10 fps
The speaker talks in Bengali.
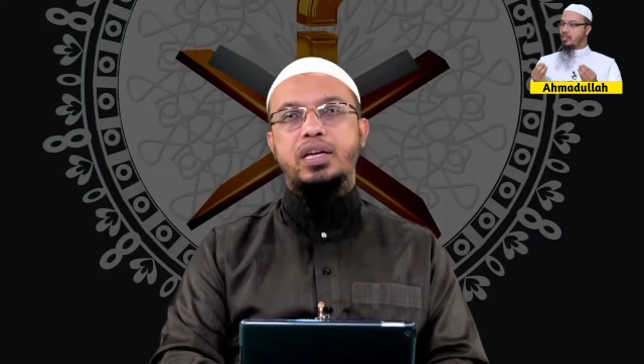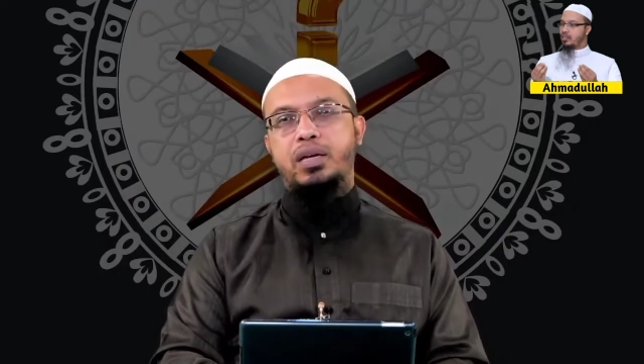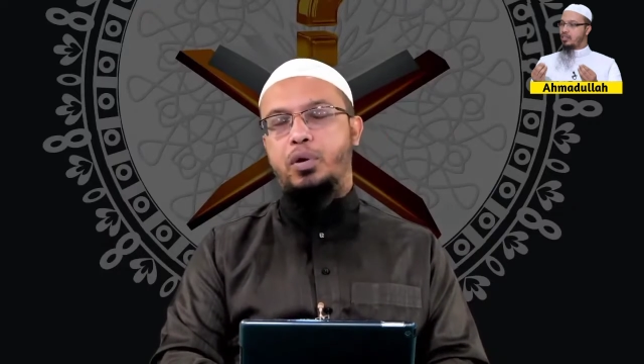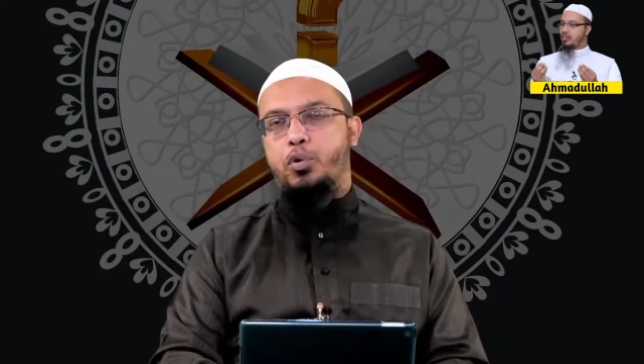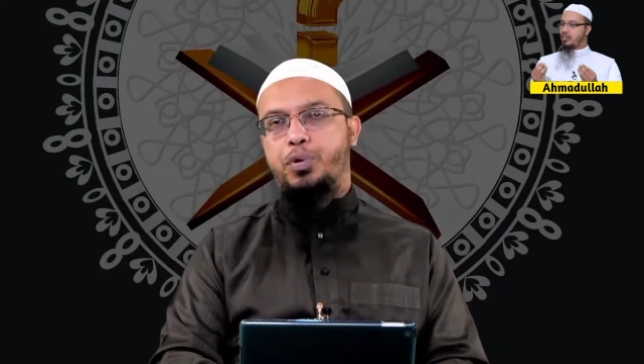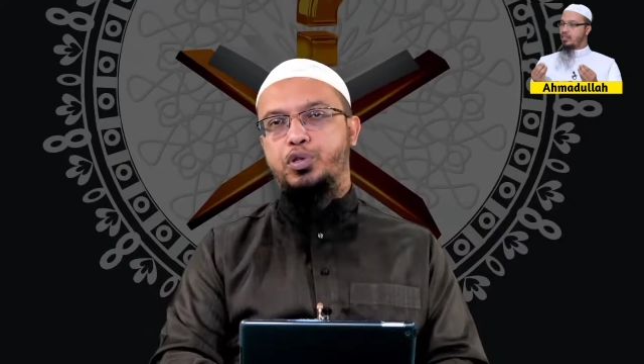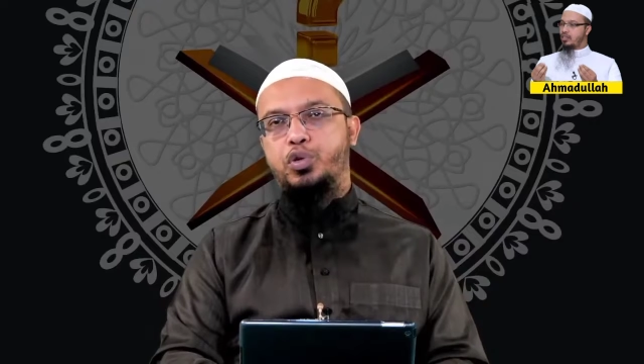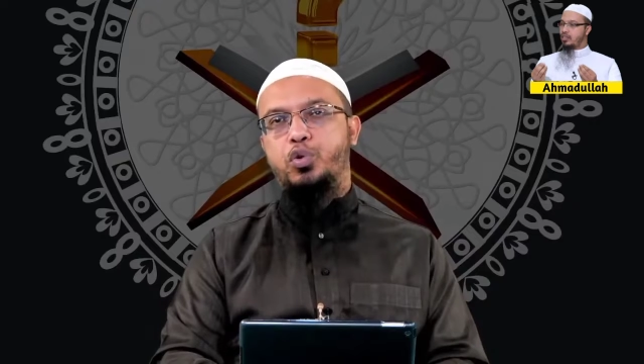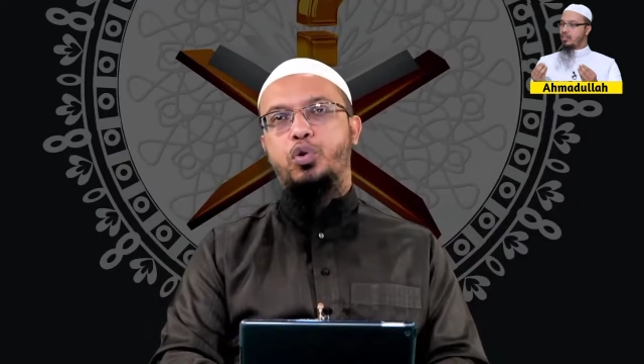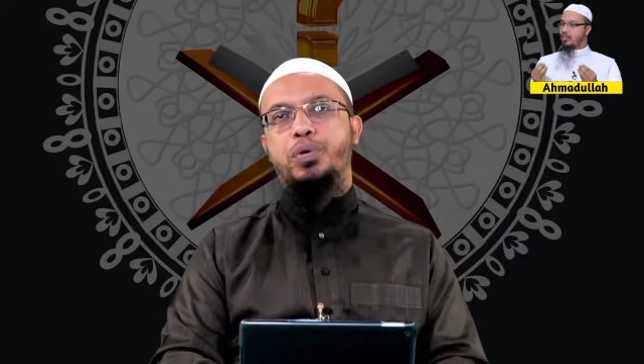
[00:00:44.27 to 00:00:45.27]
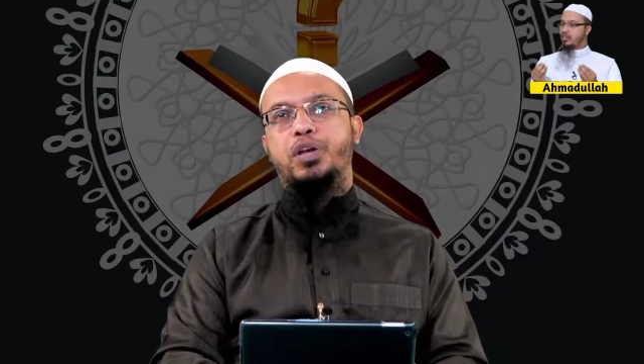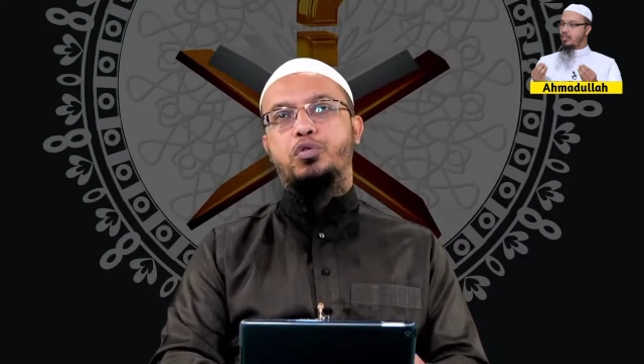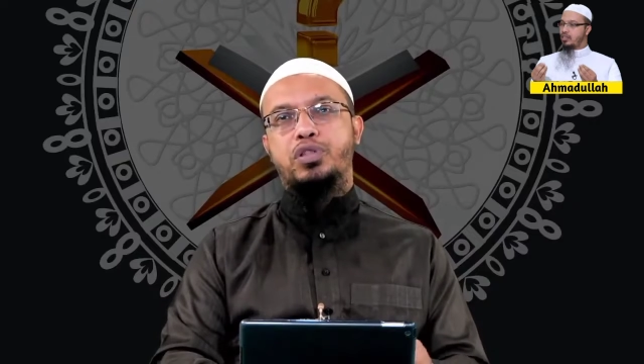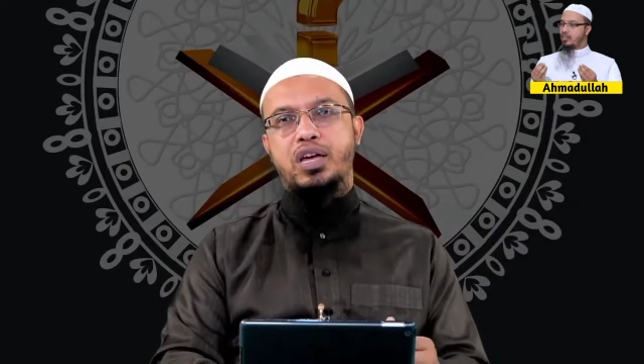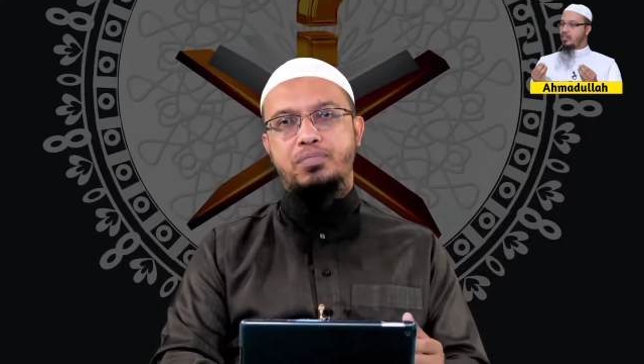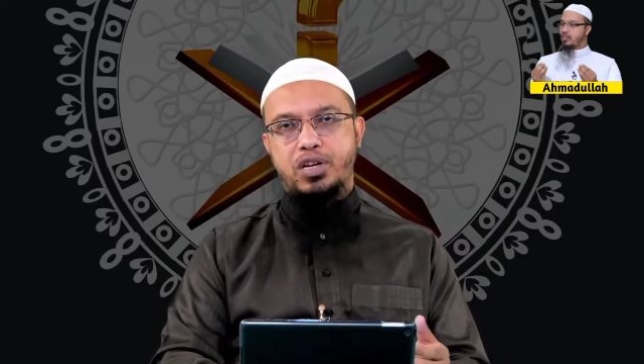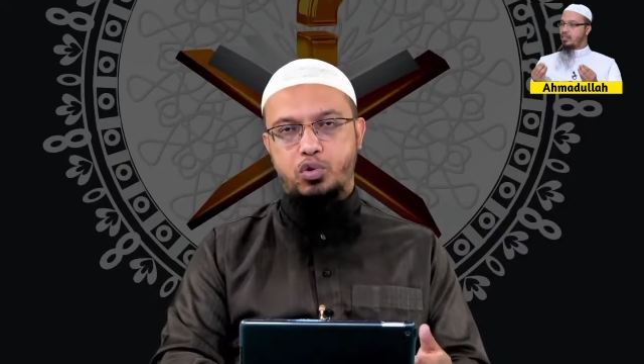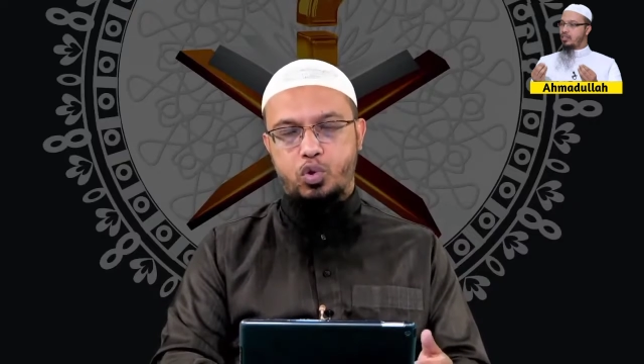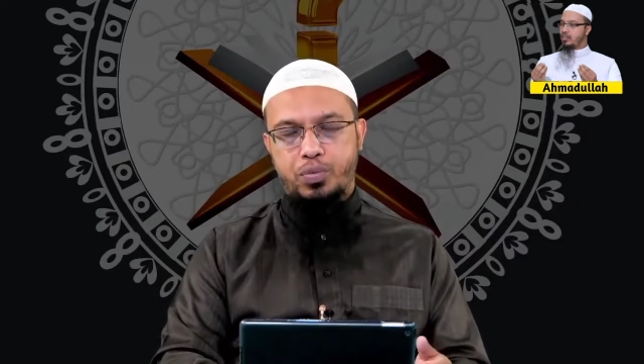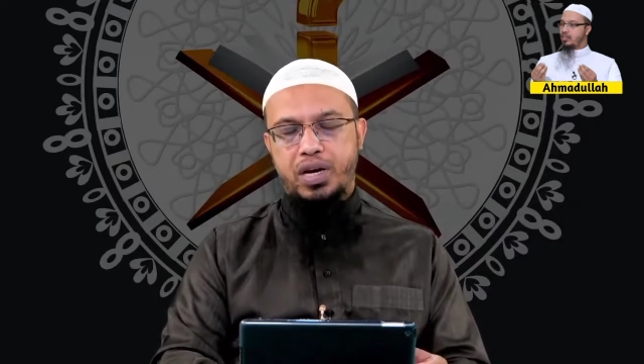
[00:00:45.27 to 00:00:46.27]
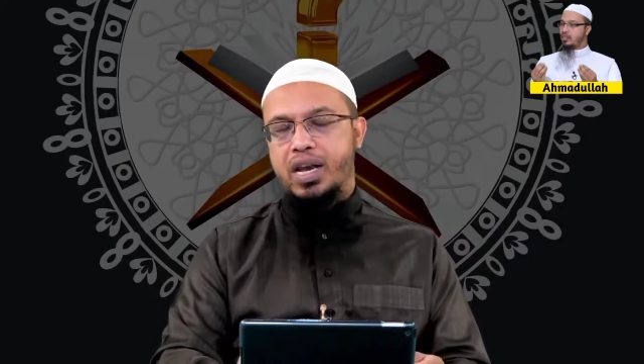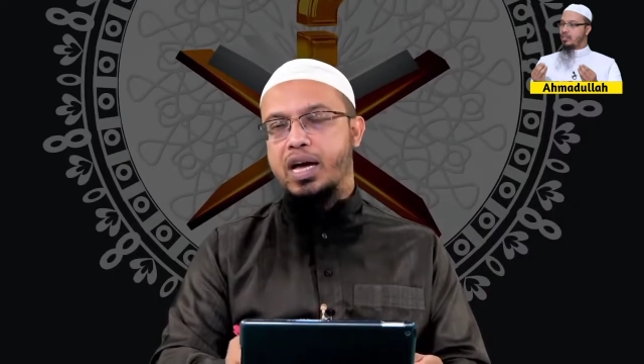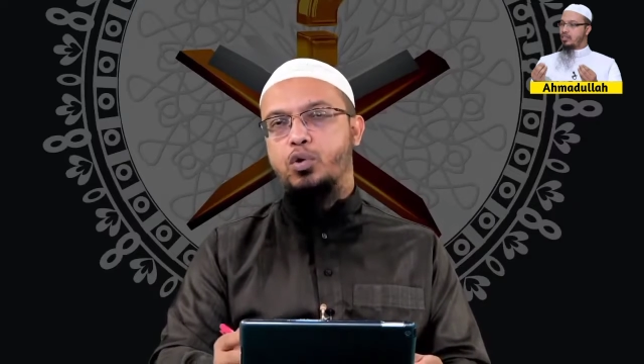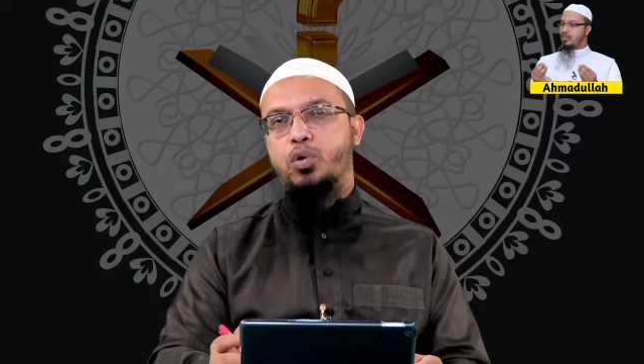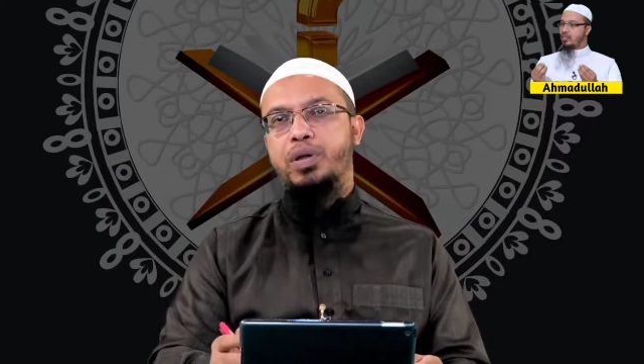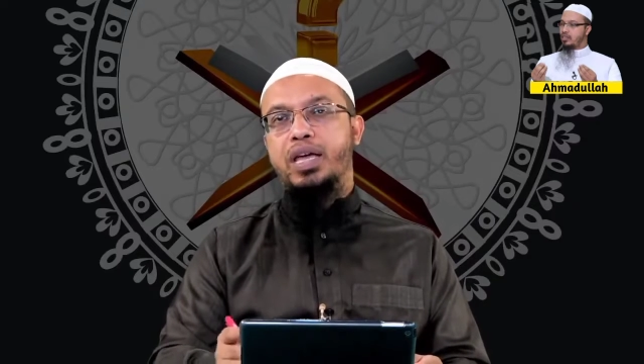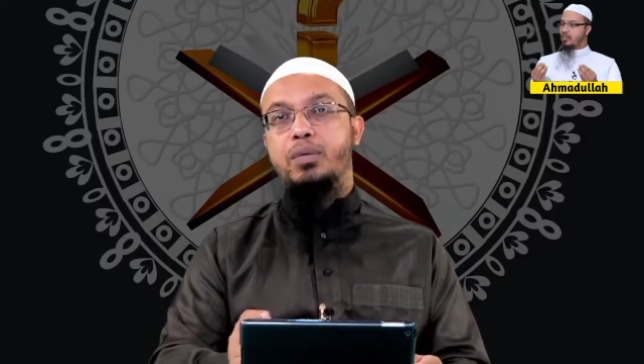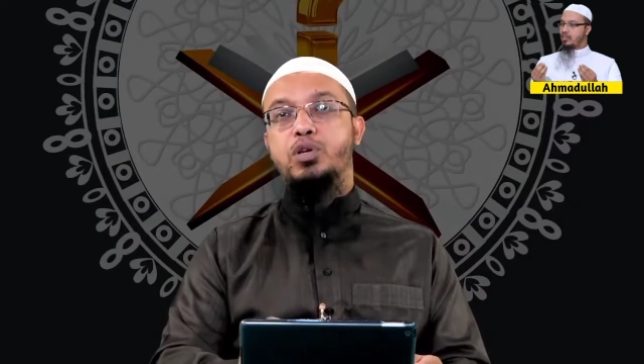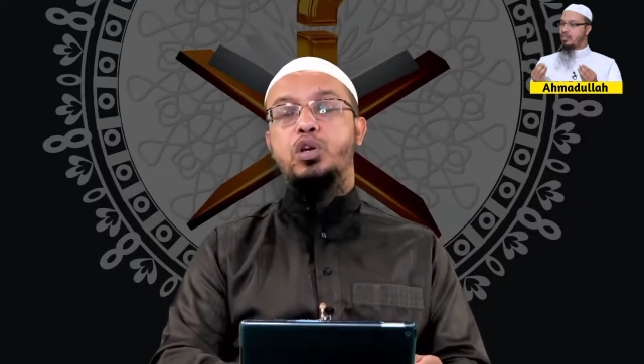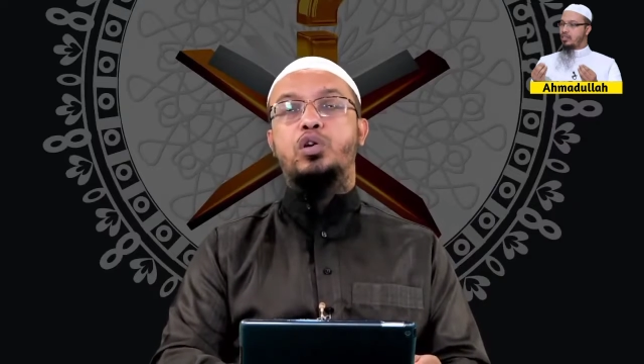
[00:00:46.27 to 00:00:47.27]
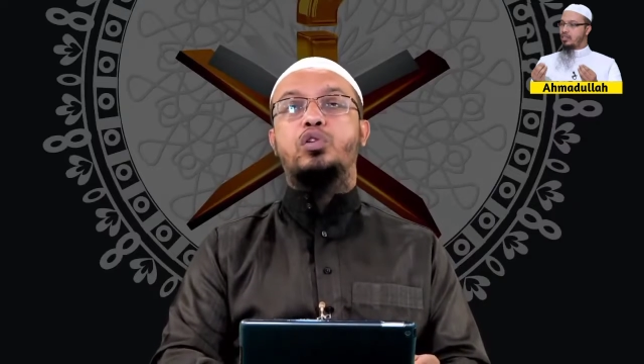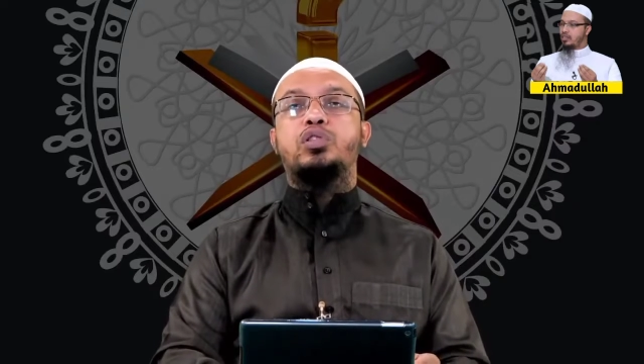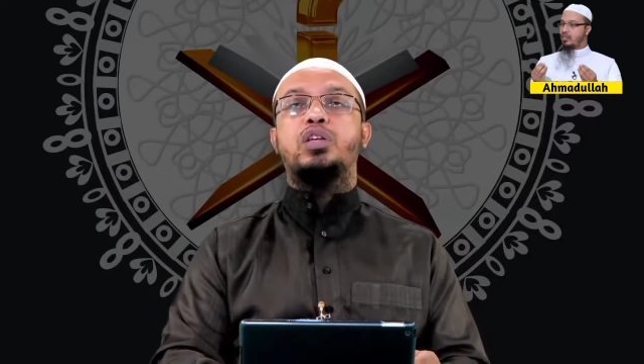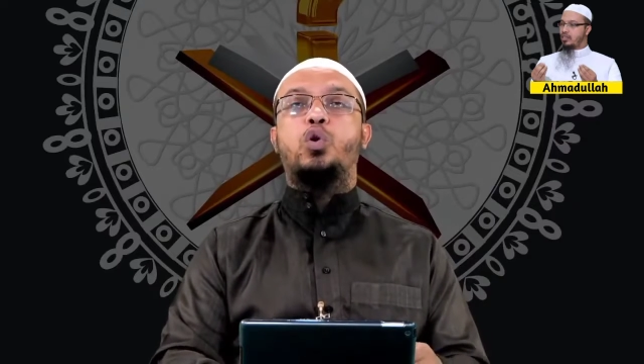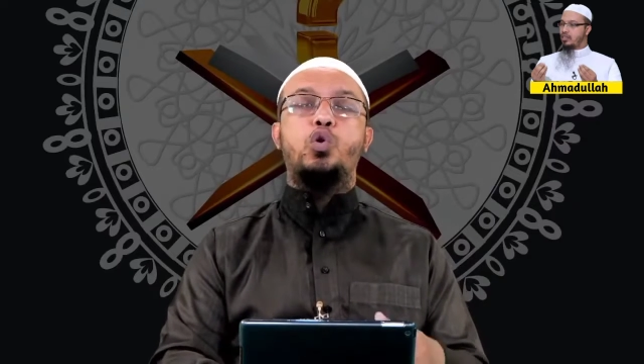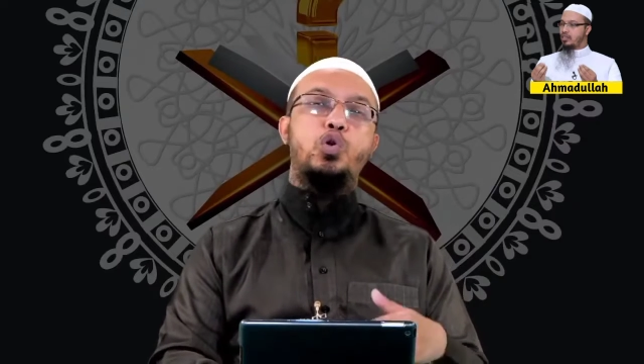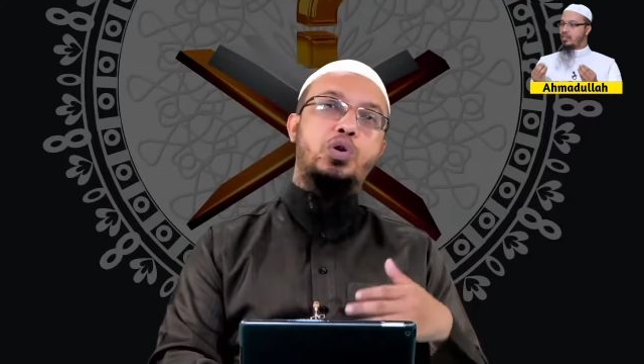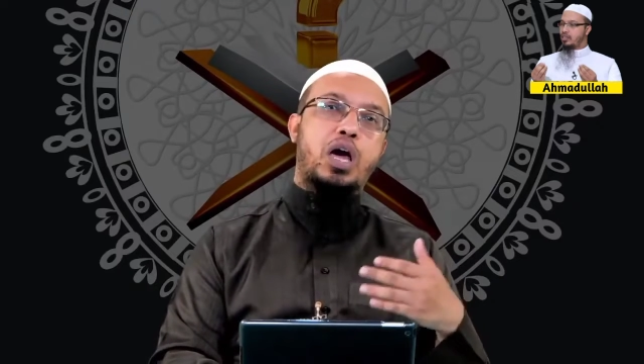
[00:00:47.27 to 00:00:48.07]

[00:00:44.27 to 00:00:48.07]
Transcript: কীভাবে উপার্জন করবেন কোথায় ইনভেস্ট করবেন না করবেন এই বিষয়গুলো তিনি অন্য